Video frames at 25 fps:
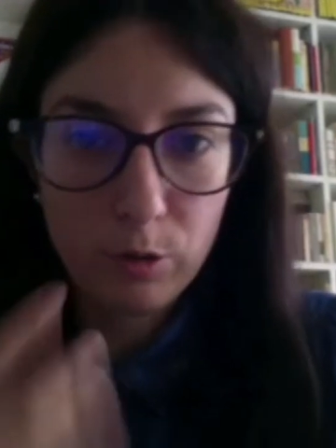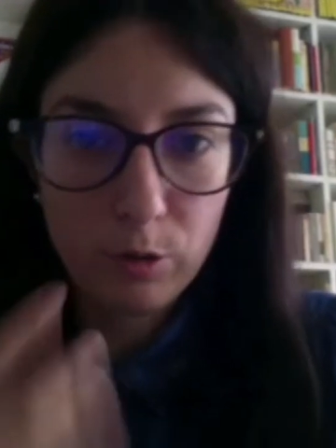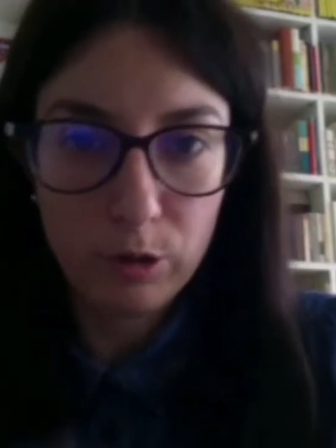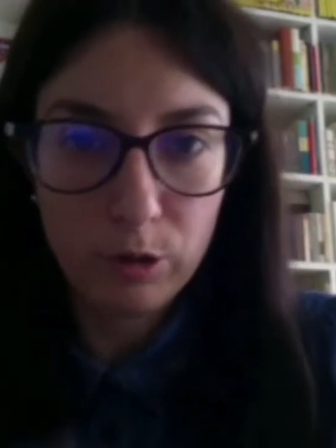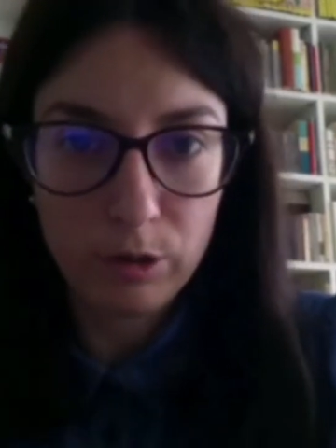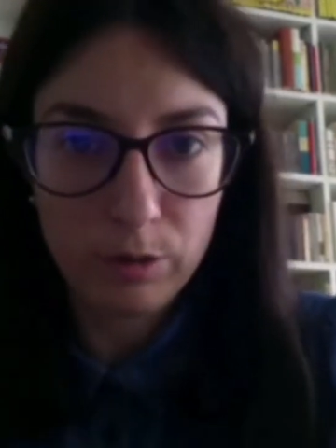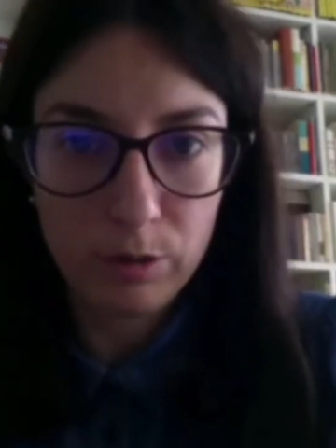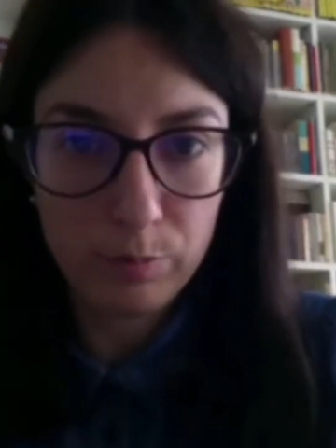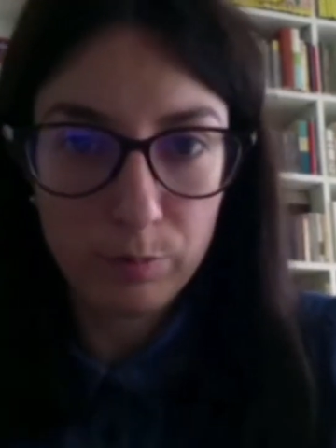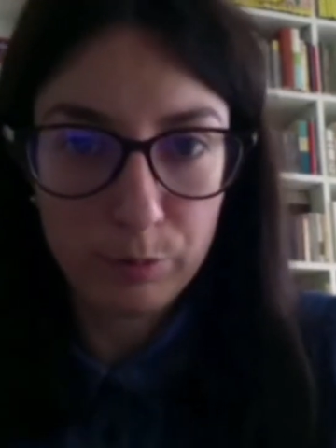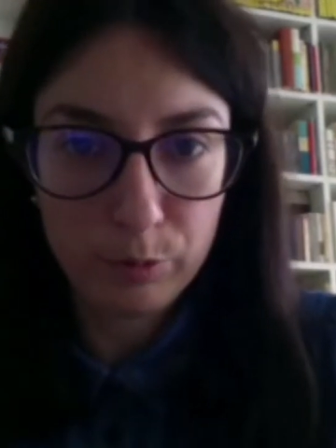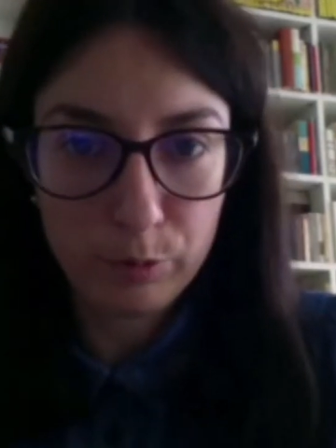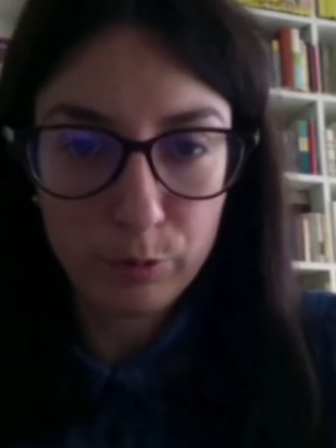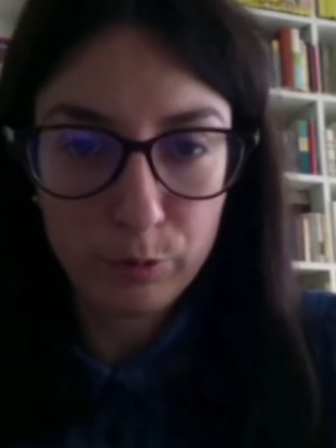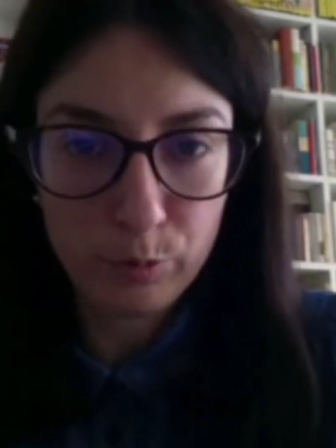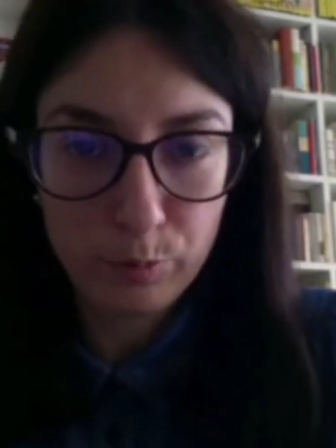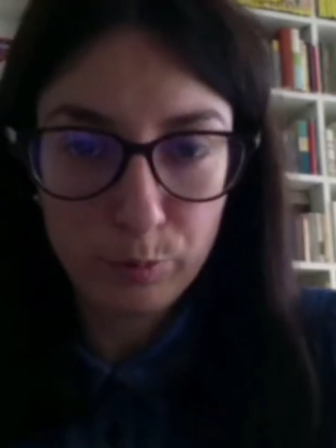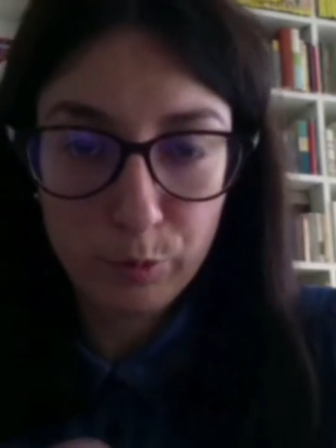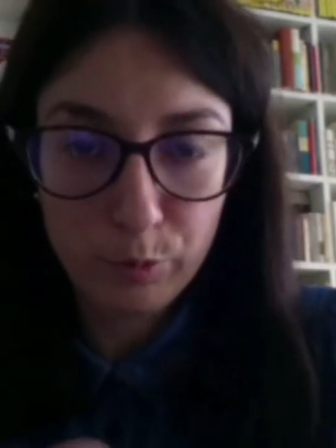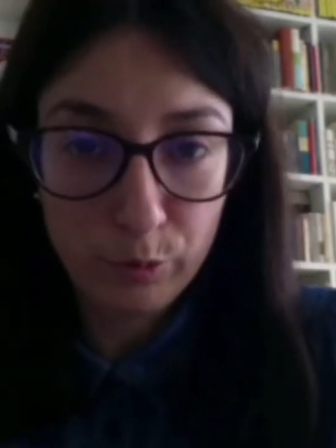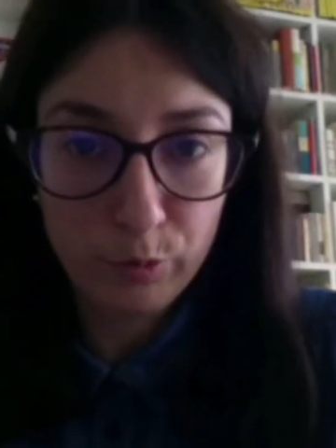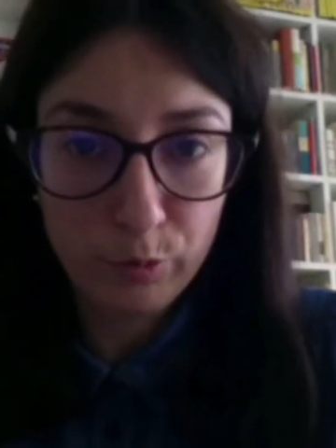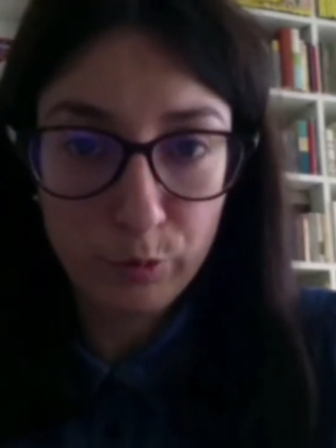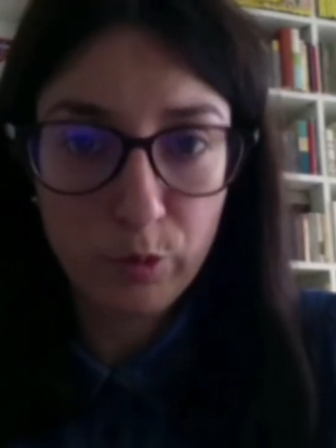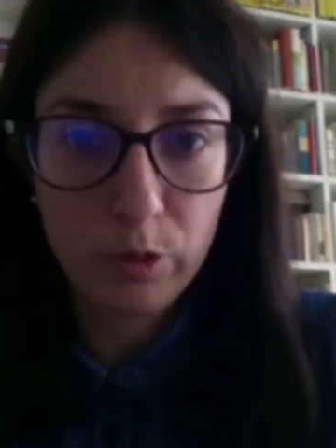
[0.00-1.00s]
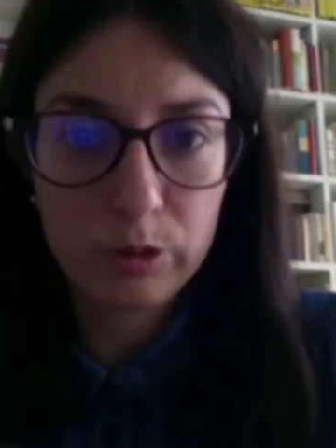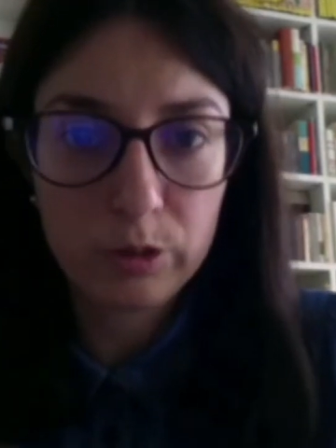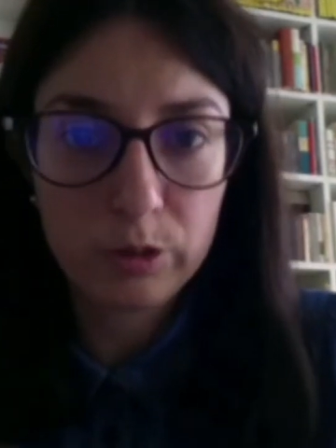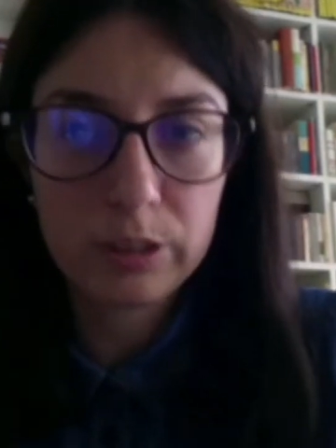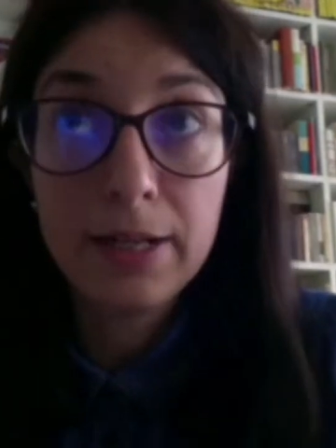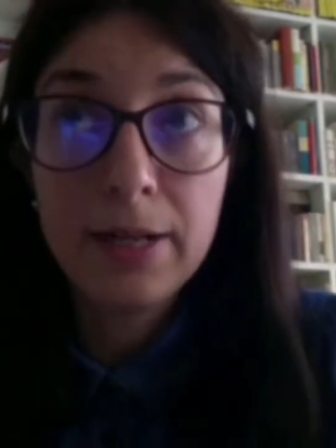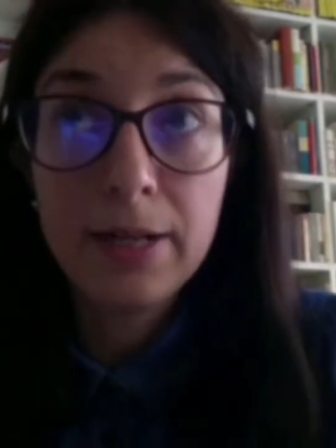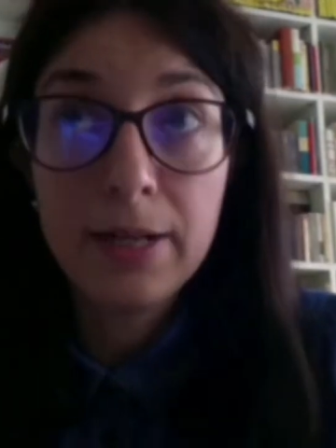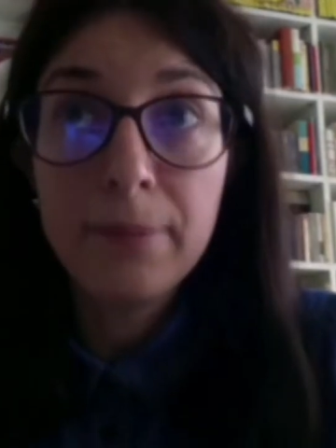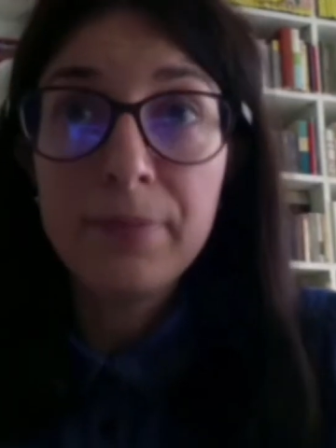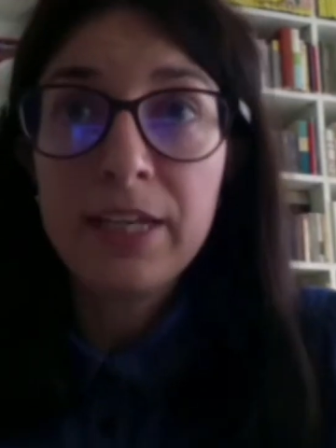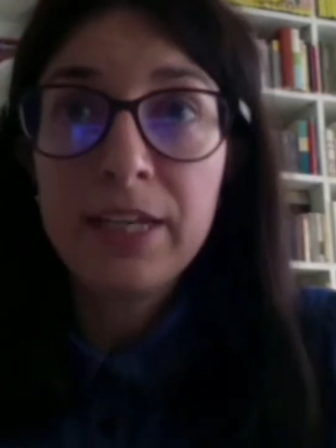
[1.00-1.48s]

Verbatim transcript: eh, più, più, forte.